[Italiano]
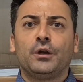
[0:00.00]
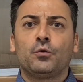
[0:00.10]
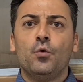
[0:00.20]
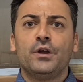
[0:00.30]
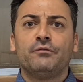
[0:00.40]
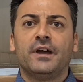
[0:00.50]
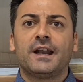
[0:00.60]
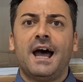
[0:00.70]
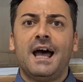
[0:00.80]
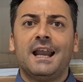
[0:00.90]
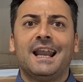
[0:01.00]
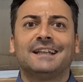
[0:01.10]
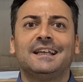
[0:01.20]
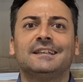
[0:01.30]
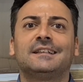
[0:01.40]
in cui verrà
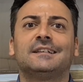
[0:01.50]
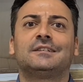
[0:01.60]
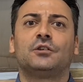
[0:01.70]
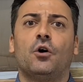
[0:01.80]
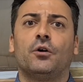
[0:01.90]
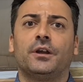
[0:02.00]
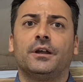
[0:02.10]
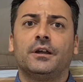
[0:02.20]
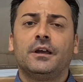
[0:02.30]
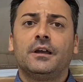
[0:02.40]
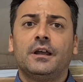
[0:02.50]
la tentazione.